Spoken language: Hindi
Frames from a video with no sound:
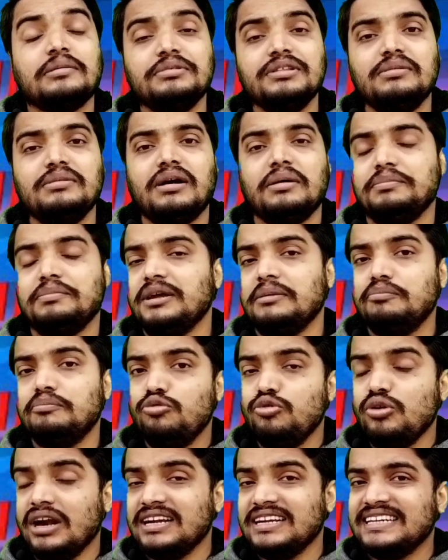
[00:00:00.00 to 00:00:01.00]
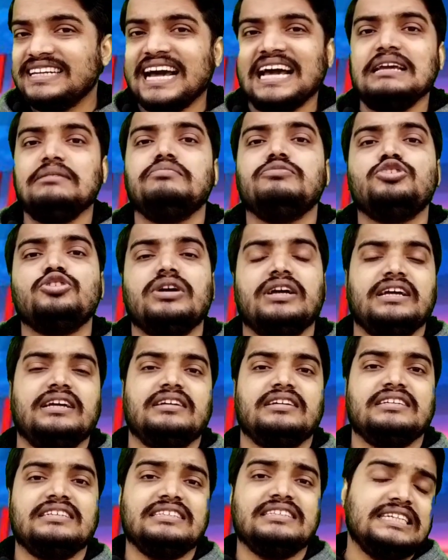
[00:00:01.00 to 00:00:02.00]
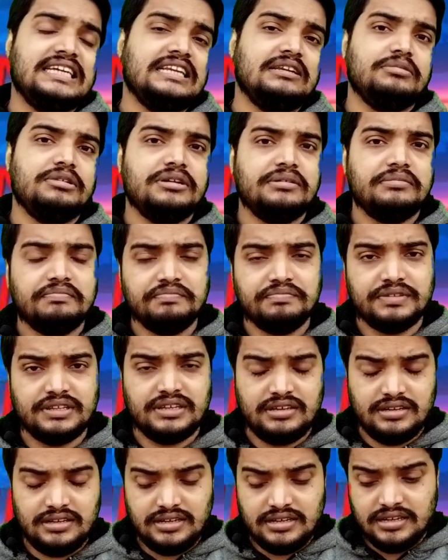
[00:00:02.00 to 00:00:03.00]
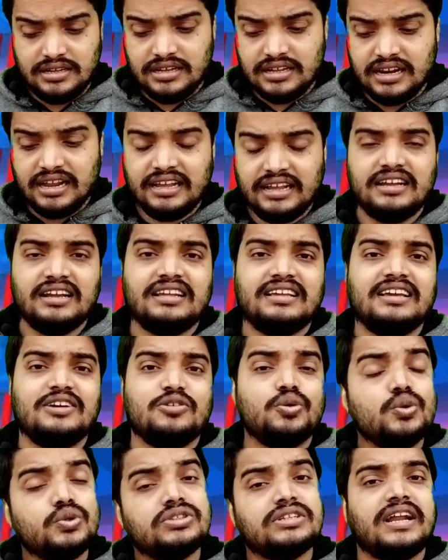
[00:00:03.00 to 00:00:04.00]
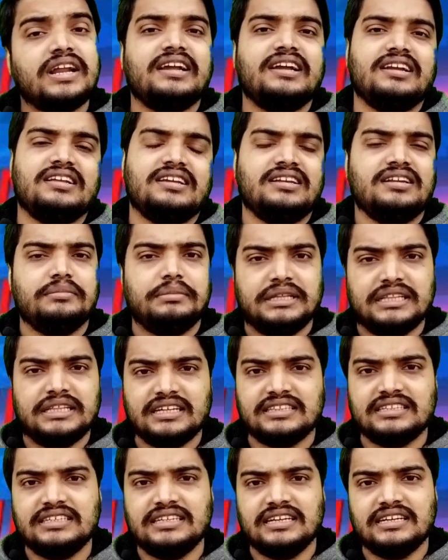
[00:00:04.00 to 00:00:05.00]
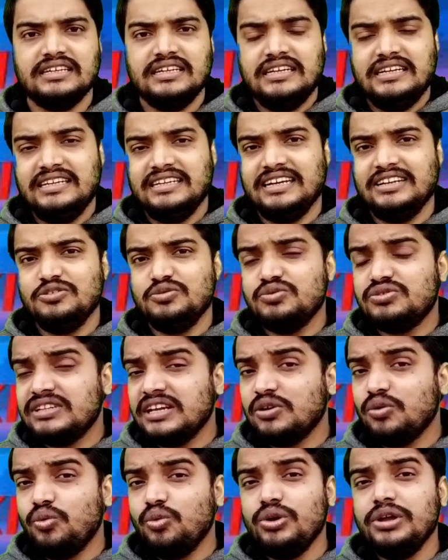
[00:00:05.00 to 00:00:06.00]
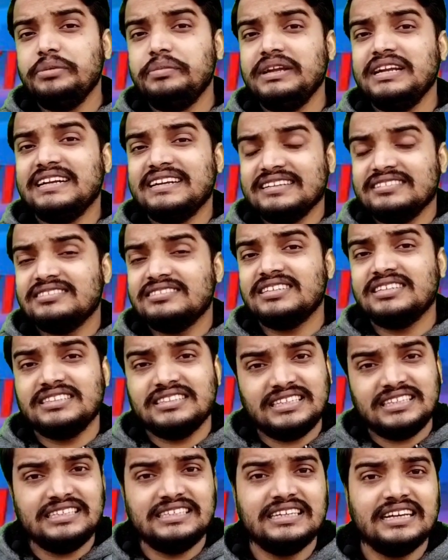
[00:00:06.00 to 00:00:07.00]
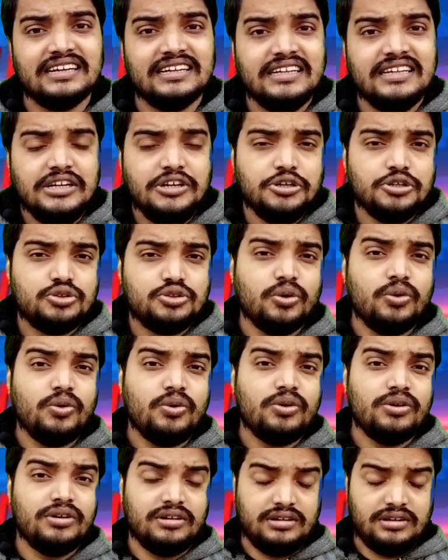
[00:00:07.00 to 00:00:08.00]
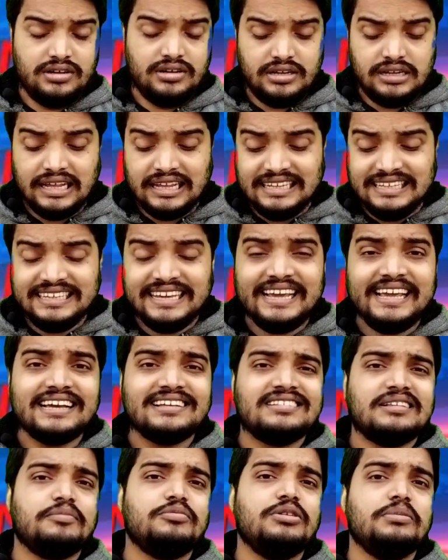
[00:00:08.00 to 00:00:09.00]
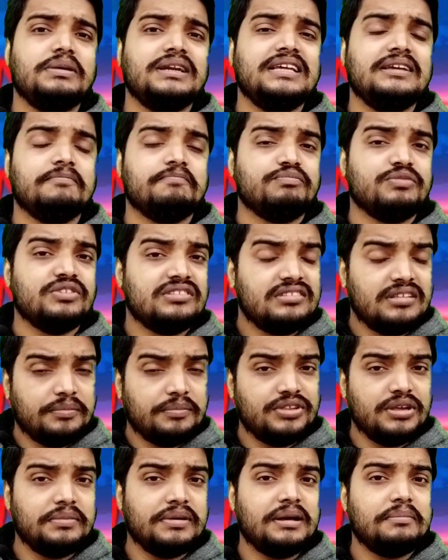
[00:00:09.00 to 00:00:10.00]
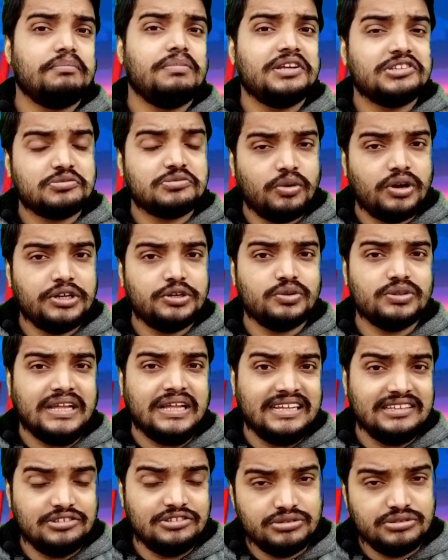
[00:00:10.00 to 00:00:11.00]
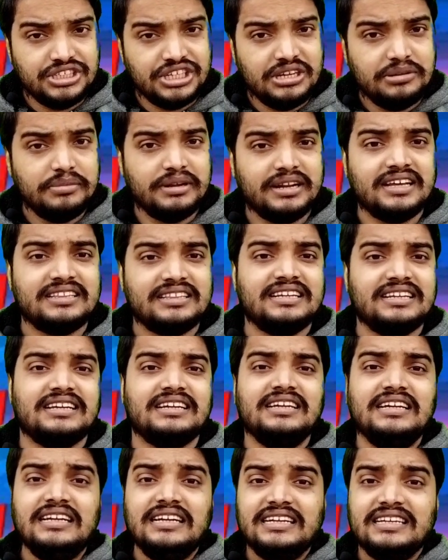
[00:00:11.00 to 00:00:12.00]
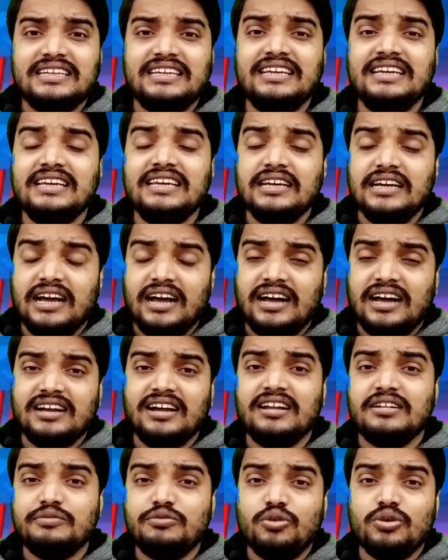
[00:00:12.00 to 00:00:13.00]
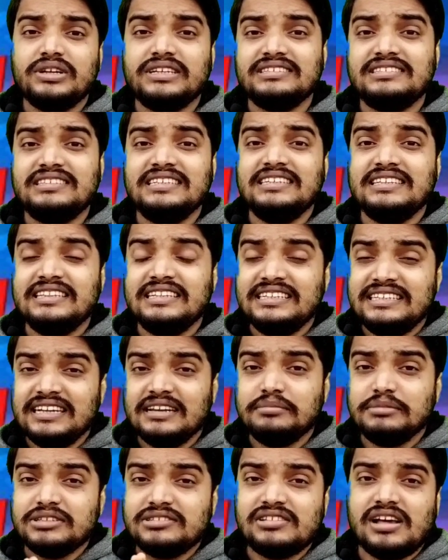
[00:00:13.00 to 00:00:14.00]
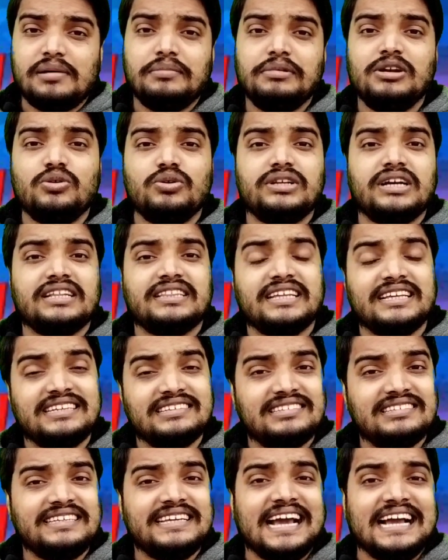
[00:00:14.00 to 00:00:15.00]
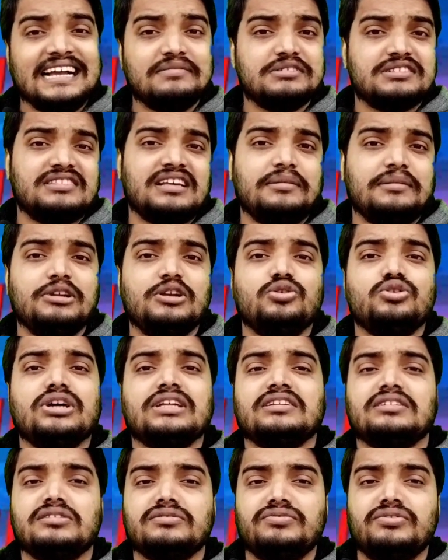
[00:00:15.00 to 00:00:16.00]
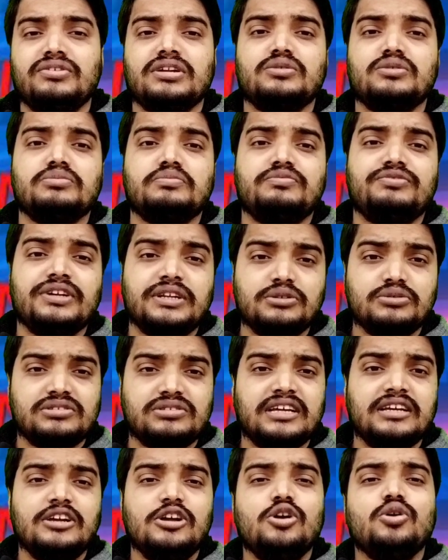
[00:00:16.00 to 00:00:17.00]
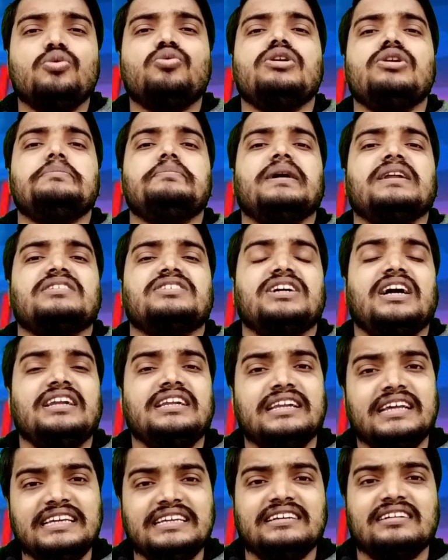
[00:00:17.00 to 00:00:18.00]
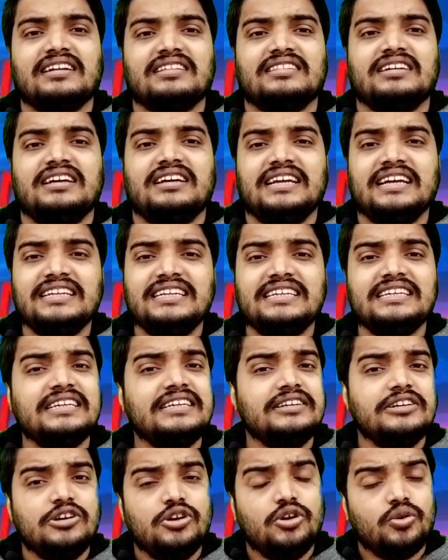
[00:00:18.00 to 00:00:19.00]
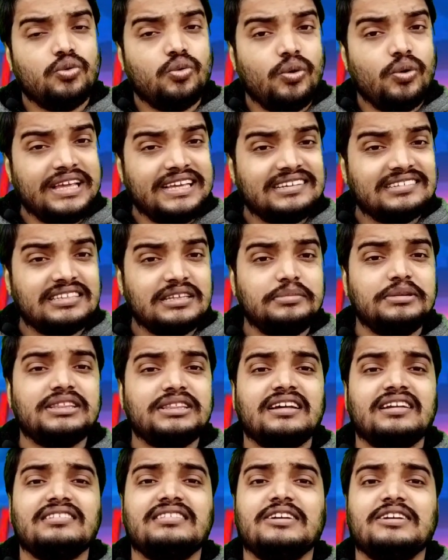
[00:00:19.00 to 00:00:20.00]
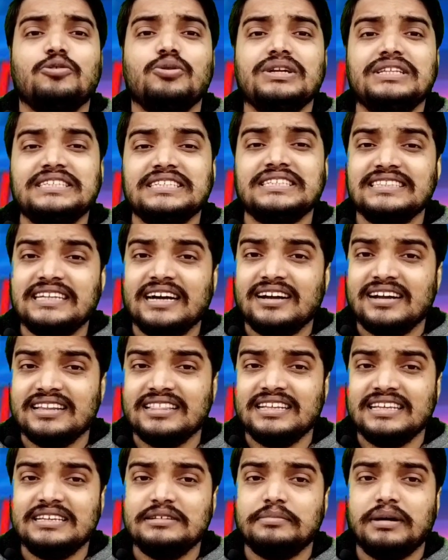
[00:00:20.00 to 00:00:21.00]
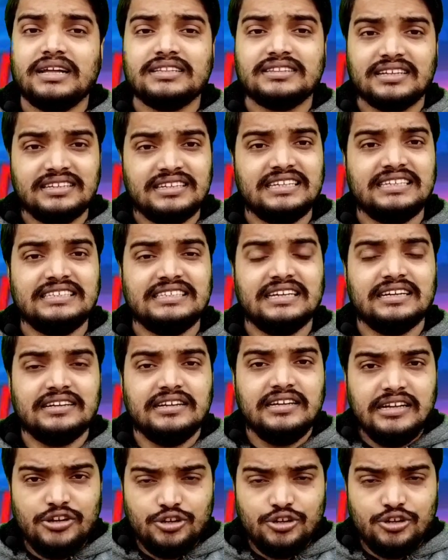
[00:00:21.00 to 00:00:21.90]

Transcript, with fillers: सबनम अपना पूरा टाइम जो है जेल में रह करके खुश रह करके बिताती है यानी उसे कोई भी टेंशन नहीं है तो ये एक सबसे बड़ी सबसे बड़ा प्लस पॉइंट होता है जो जेल में रहते हैं कि अगर वो किसी लीडर में शामिल हो जाते किसी गैंग में शामिल हो जाते तो फिर फिर उसे कोई परेशान नहीं करता यानी कि कोई किसी भी तरह से कोई चिंता करने की बात नहीं है